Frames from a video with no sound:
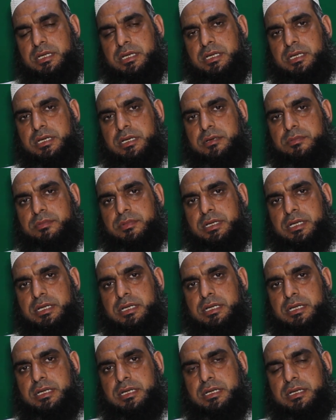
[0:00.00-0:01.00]
कि आपने
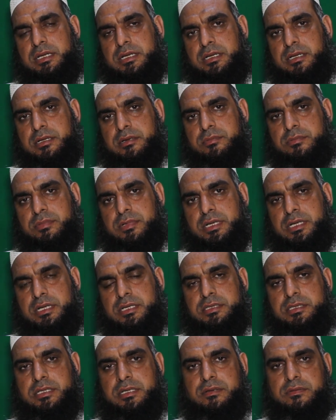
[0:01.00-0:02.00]
अल्लाह के नाम पर
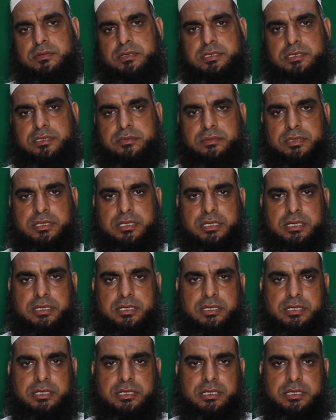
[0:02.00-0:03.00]
एक जानवर ज़बह कर
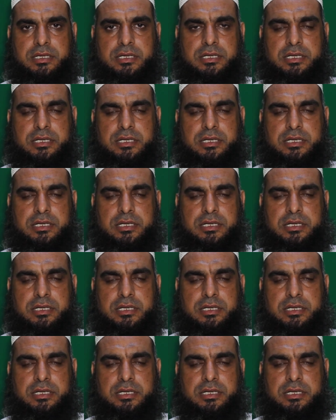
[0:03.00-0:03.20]
लिया